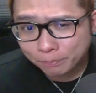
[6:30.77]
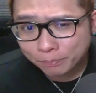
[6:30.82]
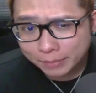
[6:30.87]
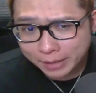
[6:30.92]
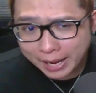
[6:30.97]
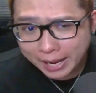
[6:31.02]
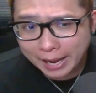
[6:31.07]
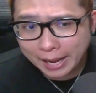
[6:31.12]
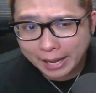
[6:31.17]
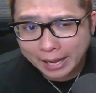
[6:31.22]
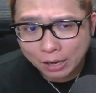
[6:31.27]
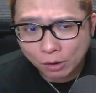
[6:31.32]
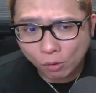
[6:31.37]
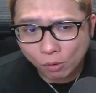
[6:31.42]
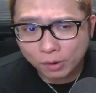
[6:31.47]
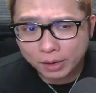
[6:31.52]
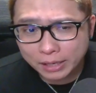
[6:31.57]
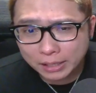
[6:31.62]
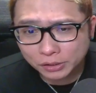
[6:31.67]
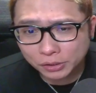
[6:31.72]
で、
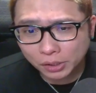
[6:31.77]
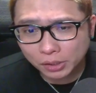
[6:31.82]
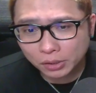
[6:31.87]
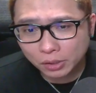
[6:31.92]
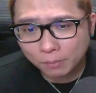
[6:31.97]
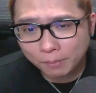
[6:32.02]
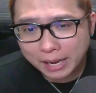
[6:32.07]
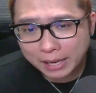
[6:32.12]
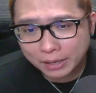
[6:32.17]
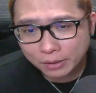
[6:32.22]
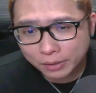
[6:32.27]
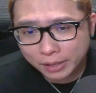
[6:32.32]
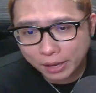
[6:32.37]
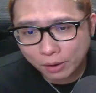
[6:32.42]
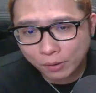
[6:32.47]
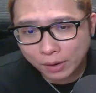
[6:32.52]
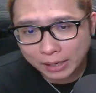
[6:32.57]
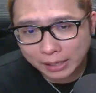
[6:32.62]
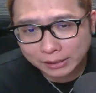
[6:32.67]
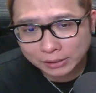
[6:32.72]
これね、ちょっと前のね、
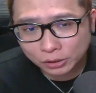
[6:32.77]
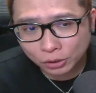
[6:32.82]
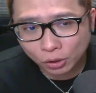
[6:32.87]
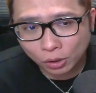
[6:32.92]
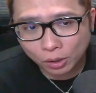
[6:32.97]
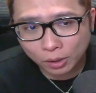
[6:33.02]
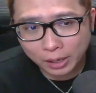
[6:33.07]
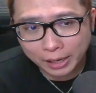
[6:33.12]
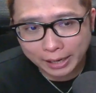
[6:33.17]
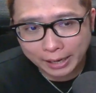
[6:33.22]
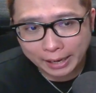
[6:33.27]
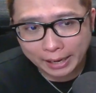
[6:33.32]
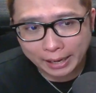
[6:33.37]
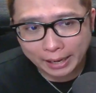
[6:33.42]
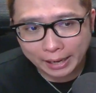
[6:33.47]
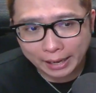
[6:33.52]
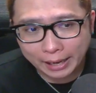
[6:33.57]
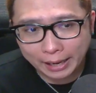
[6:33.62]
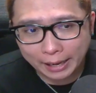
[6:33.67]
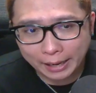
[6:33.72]
お話を、
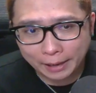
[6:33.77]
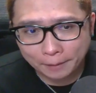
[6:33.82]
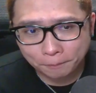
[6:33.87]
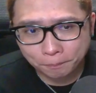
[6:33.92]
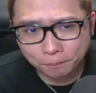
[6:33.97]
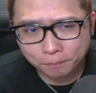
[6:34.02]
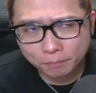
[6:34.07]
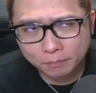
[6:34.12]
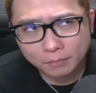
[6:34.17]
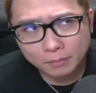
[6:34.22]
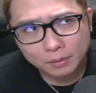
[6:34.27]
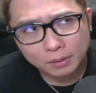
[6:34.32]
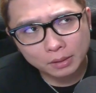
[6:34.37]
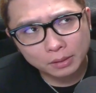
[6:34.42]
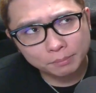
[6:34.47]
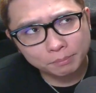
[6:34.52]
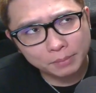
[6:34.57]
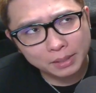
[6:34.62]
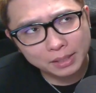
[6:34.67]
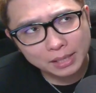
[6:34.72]
えー、
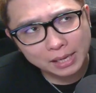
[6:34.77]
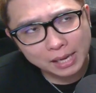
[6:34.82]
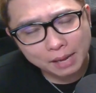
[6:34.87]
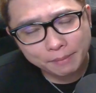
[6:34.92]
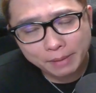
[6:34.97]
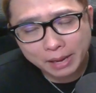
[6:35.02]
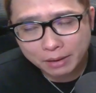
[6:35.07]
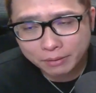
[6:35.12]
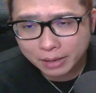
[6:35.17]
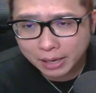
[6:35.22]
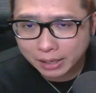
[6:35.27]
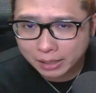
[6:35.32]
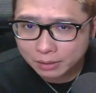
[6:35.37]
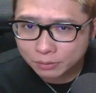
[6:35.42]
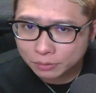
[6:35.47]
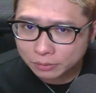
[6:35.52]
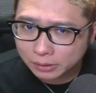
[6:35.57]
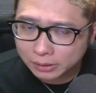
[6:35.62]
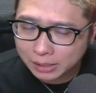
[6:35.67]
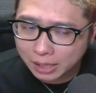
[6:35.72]
3日前ぐらい、
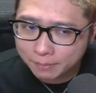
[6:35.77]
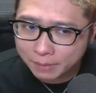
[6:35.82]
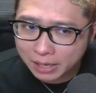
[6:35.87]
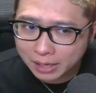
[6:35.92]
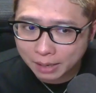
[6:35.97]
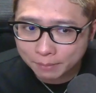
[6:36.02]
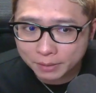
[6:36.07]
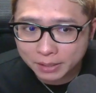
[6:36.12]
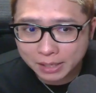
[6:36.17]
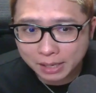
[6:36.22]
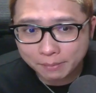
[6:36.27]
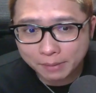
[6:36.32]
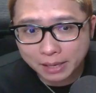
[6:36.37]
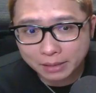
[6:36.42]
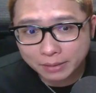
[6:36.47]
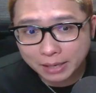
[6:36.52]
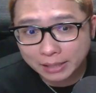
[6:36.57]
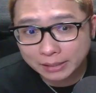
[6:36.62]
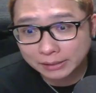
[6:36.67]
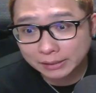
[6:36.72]
2日前か3日前
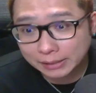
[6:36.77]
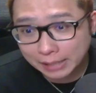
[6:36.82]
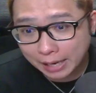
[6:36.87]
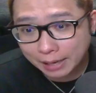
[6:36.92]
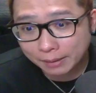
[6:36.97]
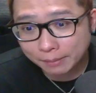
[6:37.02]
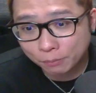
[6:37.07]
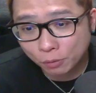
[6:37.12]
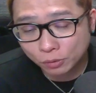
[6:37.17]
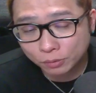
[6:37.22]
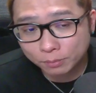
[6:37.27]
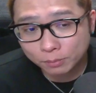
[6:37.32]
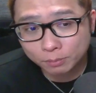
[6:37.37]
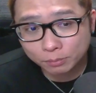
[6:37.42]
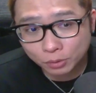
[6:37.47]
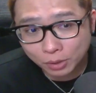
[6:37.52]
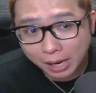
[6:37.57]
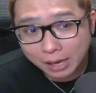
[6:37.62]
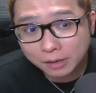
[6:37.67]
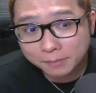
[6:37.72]
ぐらいにした、僕
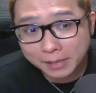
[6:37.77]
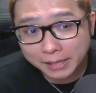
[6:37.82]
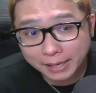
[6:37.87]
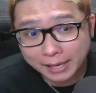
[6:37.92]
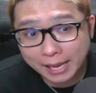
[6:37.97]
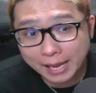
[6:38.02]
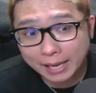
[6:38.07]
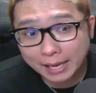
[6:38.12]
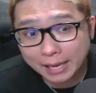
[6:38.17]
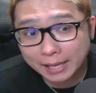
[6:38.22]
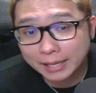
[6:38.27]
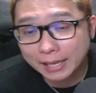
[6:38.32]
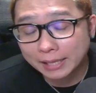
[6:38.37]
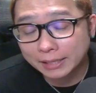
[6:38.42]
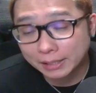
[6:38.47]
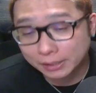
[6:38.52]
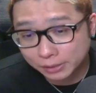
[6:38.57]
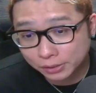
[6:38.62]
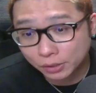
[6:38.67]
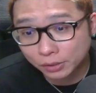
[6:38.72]
のあくまで経験談
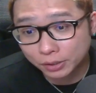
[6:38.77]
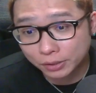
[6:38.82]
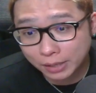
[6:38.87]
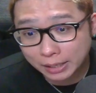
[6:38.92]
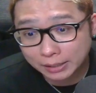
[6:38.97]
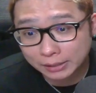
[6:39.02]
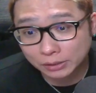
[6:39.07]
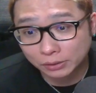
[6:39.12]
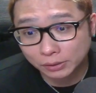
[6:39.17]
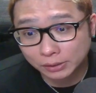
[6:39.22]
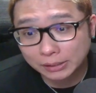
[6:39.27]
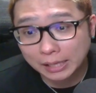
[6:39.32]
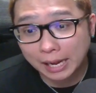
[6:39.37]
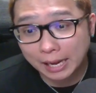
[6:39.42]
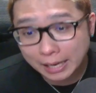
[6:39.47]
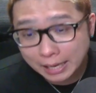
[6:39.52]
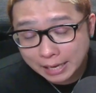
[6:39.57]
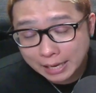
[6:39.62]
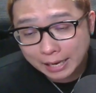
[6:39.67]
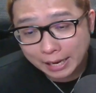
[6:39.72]
ですよっていう話をし
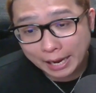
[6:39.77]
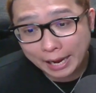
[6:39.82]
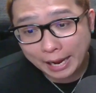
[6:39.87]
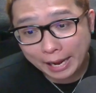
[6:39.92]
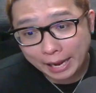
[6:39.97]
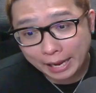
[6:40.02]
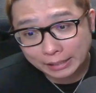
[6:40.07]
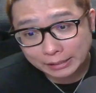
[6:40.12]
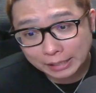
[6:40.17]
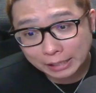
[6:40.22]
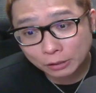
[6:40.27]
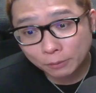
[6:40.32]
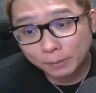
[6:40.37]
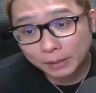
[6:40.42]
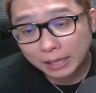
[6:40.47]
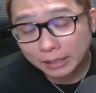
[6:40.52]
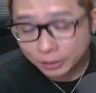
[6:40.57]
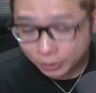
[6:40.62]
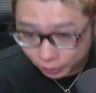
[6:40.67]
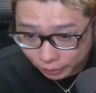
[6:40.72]
た、えー、
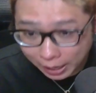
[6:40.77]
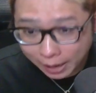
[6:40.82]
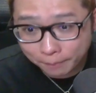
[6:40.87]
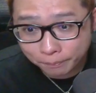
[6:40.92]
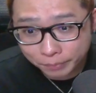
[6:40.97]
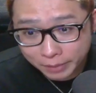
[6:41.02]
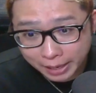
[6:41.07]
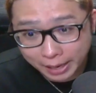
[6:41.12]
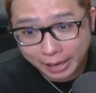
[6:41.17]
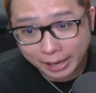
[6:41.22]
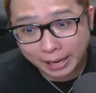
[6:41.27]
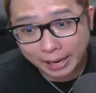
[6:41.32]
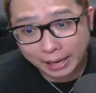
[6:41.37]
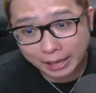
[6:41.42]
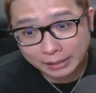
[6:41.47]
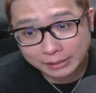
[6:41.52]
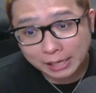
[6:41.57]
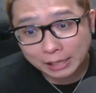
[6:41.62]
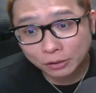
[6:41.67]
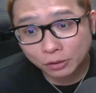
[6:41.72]
チャートパターンというか、
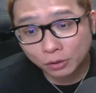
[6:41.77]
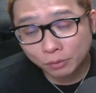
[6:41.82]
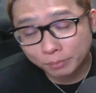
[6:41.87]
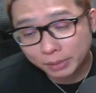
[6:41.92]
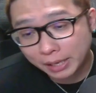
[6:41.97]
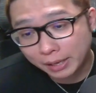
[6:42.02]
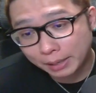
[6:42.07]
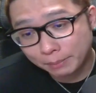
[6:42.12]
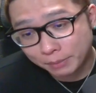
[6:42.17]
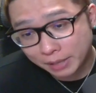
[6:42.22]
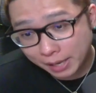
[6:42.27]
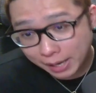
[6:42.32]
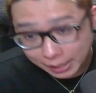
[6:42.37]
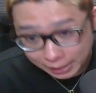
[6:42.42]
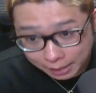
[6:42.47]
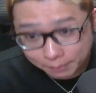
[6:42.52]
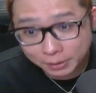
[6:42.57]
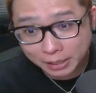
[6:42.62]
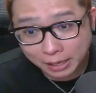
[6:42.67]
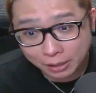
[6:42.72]
えー、チャートの見え見え
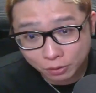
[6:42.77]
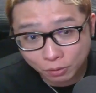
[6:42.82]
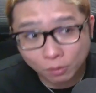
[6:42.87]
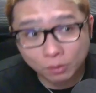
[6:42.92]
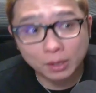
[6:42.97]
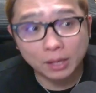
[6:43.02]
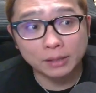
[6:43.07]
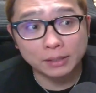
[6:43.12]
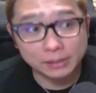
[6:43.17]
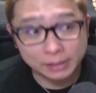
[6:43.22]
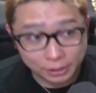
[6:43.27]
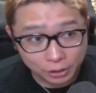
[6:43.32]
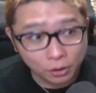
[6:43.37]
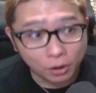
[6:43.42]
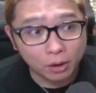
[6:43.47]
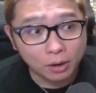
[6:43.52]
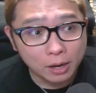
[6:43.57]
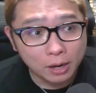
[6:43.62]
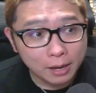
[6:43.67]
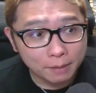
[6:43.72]
方みたいなところなんですけ
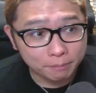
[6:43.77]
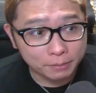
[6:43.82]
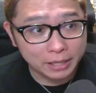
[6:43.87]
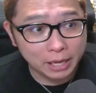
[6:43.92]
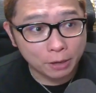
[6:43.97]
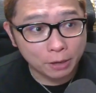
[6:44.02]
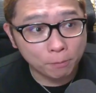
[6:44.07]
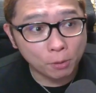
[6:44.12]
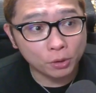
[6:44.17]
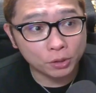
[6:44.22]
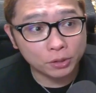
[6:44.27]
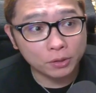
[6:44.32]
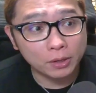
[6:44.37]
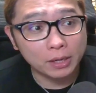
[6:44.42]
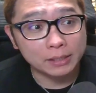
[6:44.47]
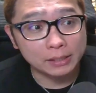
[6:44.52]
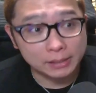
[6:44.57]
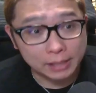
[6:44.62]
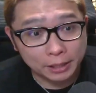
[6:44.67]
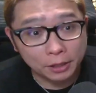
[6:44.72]
ど、見てるポイントな
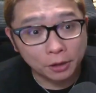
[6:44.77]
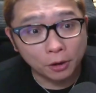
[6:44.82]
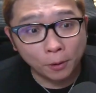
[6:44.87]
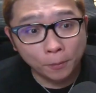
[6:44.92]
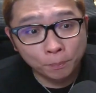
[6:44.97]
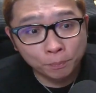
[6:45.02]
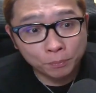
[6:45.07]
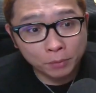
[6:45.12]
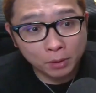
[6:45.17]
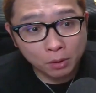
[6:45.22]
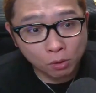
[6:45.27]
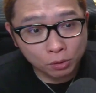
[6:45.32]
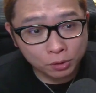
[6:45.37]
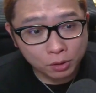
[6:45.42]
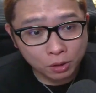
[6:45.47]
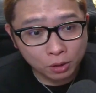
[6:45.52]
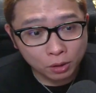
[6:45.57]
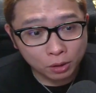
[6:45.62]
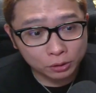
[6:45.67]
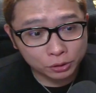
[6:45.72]
んですけど、こ
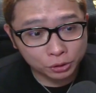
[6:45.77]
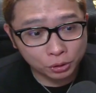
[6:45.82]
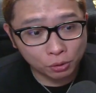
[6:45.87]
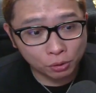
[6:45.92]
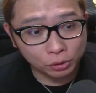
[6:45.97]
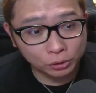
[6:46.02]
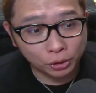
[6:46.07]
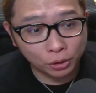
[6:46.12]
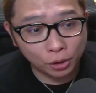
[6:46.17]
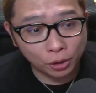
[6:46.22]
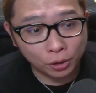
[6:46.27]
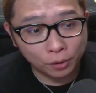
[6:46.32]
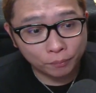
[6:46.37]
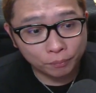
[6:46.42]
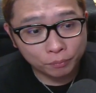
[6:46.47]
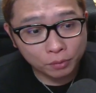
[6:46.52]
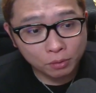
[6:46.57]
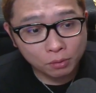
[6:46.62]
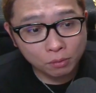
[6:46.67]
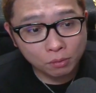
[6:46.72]
の上昇、
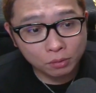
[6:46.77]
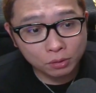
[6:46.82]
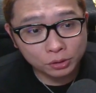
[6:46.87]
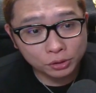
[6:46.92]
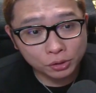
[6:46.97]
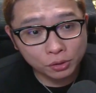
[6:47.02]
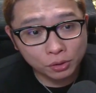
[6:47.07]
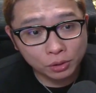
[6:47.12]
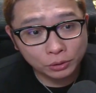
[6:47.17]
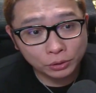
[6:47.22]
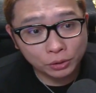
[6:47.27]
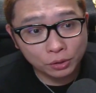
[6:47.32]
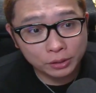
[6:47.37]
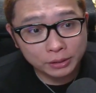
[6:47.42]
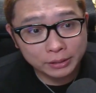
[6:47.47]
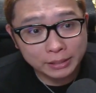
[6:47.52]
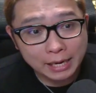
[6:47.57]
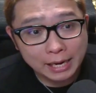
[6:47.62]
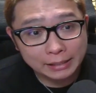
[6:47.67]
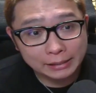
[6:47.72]
この上昇
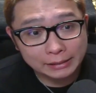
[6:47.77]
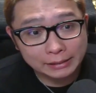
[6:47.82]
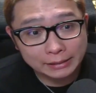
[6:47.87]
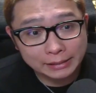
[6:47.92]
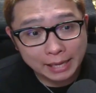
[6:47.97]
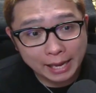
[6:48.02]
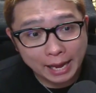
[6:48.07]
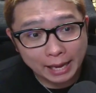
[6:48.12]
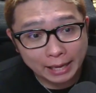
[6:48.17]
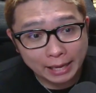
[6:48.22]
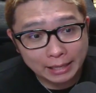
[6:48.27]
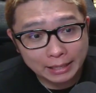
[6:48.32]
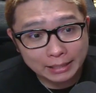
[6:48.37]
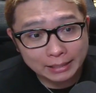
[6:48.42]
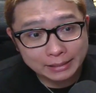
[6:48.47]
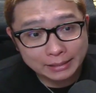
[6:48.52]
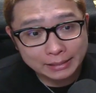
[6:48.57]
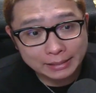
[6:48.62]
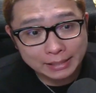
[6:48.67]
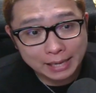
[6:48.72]
に対して、一
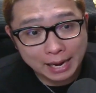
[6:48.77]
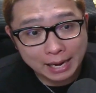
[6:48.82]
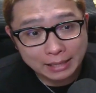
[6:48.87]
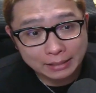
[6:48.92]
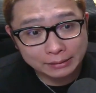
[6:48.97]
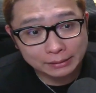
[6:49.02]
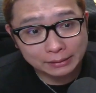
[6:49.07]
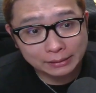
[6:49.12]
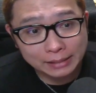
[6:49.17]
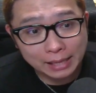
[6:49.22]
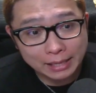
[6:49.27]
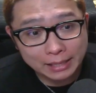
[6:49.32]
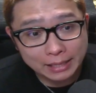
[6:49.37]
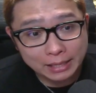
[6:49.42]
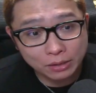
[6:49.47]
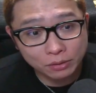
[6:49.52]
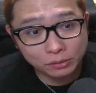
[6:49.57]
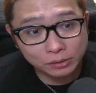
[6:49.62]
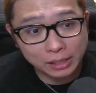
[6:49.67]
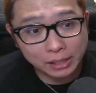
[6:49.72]
旦下
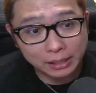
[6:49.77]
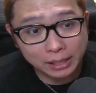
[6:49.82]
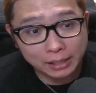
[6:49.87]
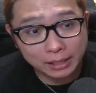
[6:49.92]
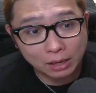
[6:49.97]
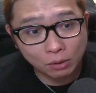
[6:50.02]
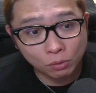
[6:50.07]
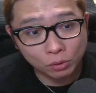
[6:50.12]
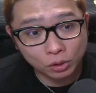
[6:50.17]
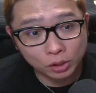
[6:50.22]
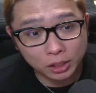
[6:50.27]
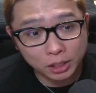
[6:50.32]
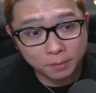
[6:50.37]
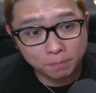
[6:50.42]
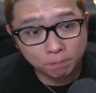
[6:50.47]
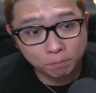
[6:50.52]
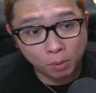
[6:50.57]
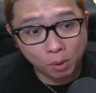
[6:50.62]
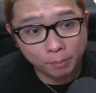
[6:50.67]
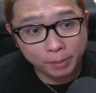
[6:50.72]
髭をつけてきた、この1
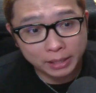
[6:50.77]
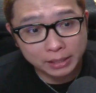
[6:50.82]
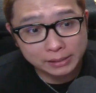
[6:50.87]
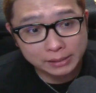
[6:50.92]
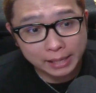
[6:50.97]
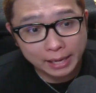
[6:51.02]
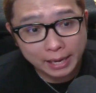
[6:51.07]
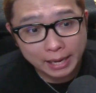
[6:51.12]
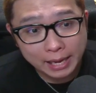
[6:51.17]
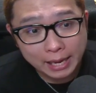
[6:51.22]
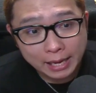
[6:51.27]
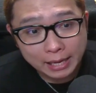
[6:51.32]
本目ですね。